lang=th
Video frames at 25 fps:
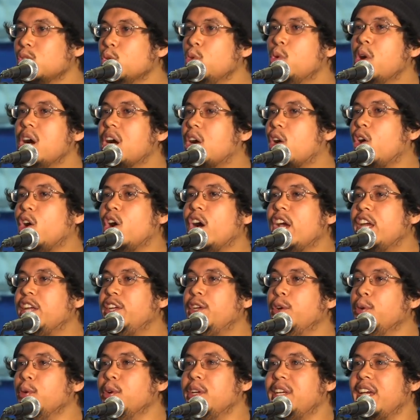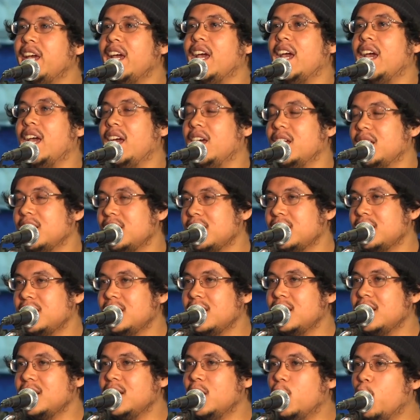ตัวคอยยุแย่
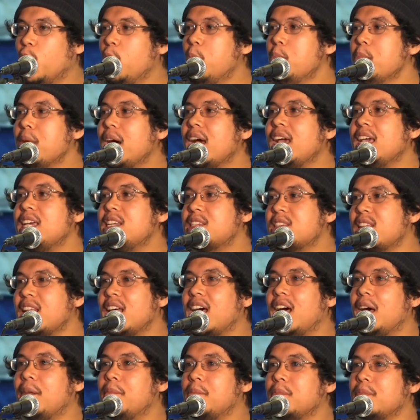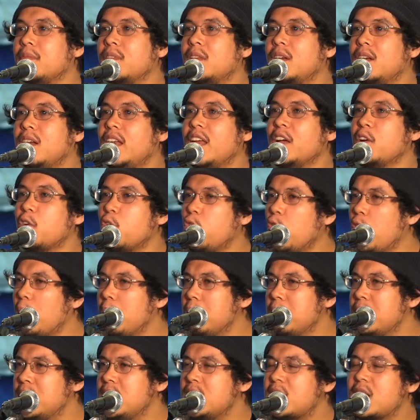อุมมะอิสลามและร่ว
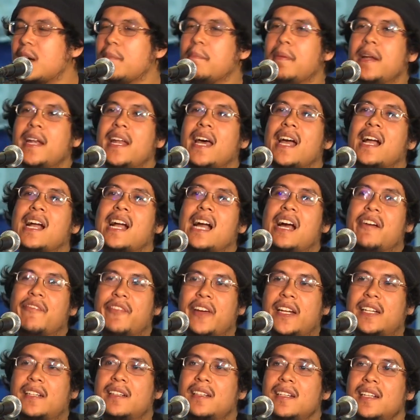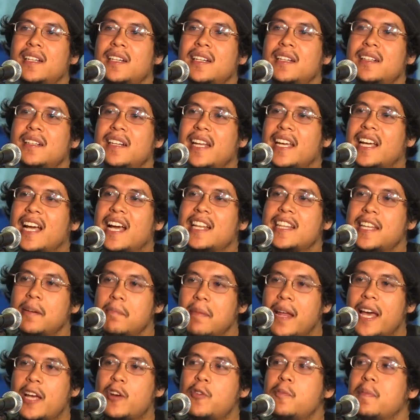มมือกับบรรดากาเฟรในการ
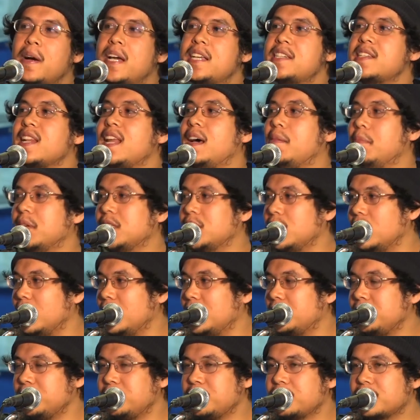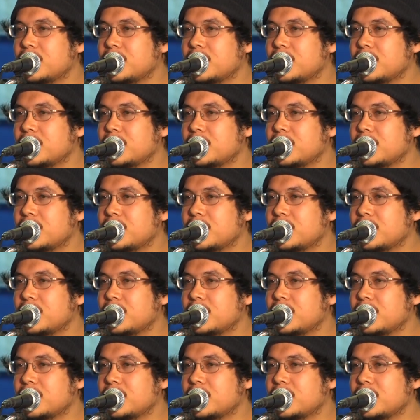ทำลายอุมมะอิสลามมาตลอด